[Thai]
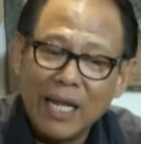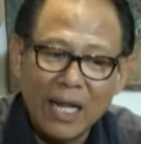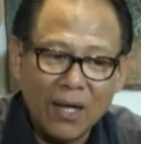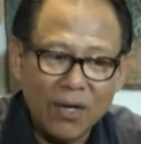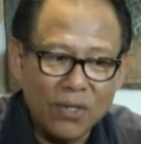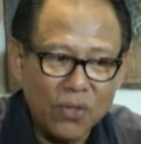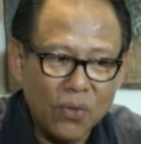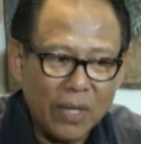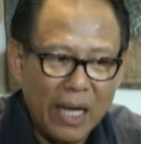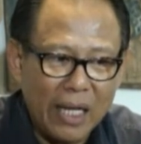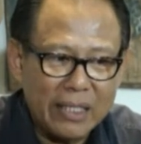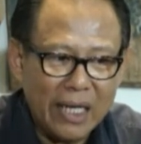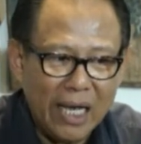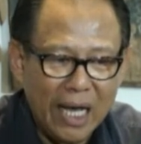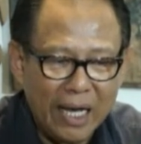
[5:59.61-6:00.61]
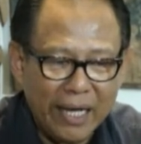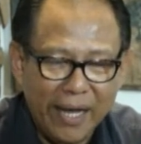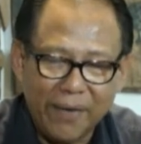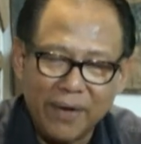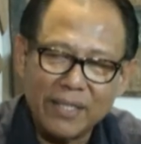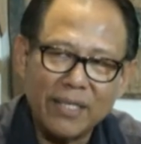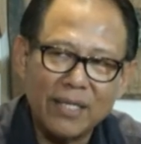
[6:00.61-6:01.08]
แล้วก็ต้องการจะหาคา
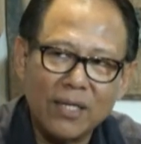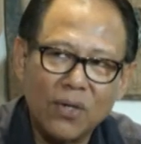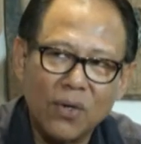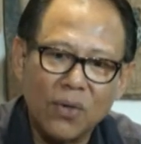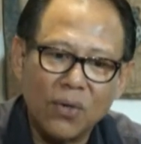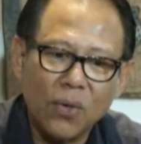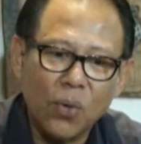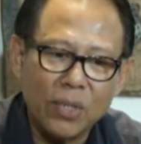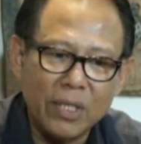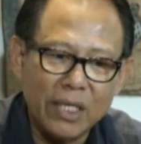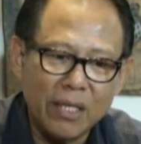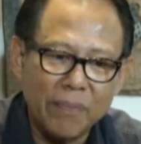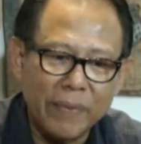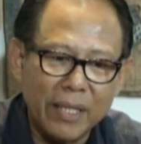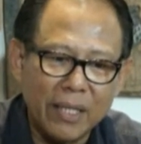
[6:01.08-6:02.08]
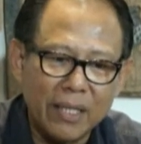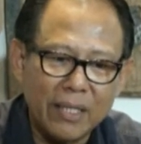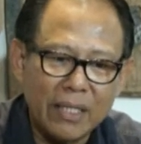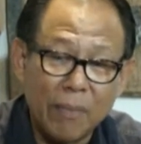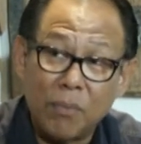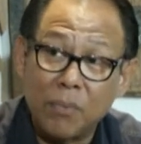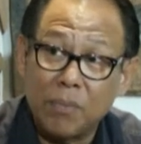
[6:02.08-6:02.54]
แรคเตอร์ของคนที่จะเป็น
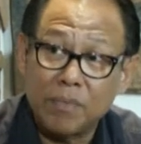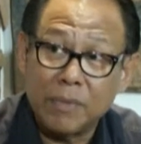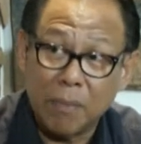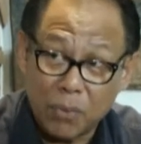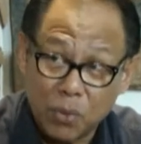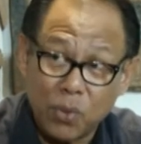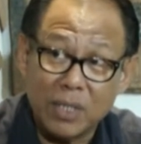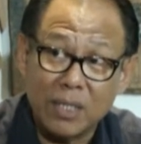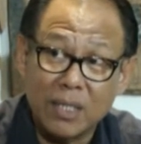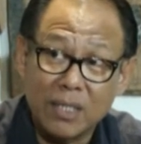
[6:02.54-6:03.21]
ตำตำรวจ